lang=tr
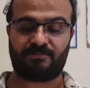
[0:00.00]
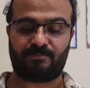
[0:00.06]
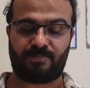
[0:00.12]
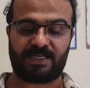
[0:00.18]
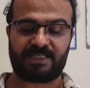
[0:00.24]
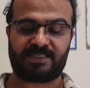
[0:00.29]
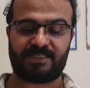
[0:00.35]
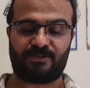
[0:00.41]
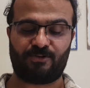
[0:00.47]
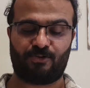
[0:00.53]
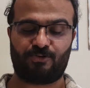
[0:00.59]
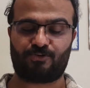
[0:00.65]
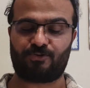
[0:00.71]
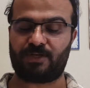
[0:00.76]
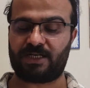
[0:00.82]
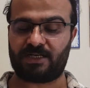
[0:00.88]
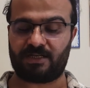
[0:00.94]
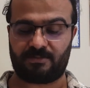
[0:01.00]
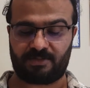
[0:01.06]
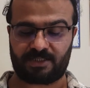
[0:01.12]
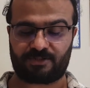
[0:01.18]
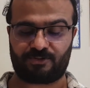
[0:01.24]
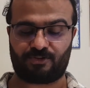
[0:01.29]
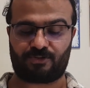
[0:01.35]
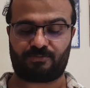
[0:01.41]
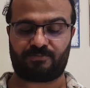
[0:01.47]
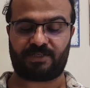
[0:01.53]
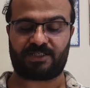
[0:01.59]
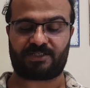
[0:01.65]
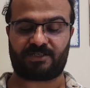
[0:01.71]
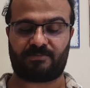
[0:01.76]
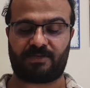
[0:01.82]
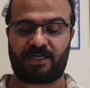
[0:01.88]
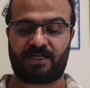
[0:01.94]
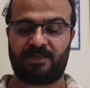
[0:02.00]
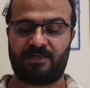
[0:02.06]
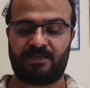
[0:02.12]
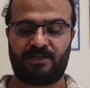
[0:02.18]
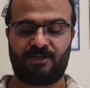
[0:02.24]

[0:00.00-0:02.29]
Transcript: basit ölçülerle bakıyorum yaşama.